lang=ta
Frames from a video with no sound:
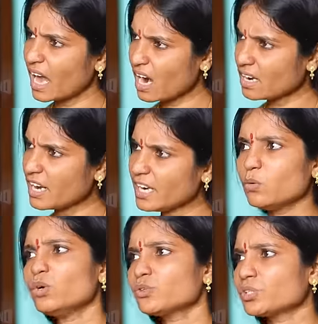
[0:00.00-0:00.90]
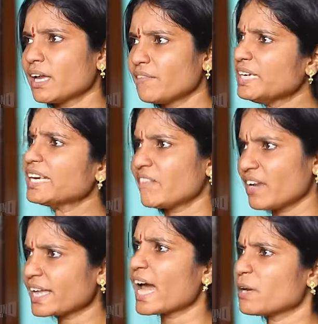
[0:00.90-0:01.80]
இந்த நாலு நாள் நீ ஊர் சுத்தினா வீட்டுல இருக்க
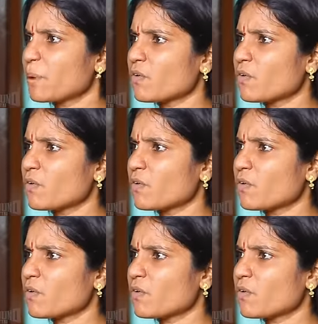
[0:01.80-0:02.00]
வேலை யாரி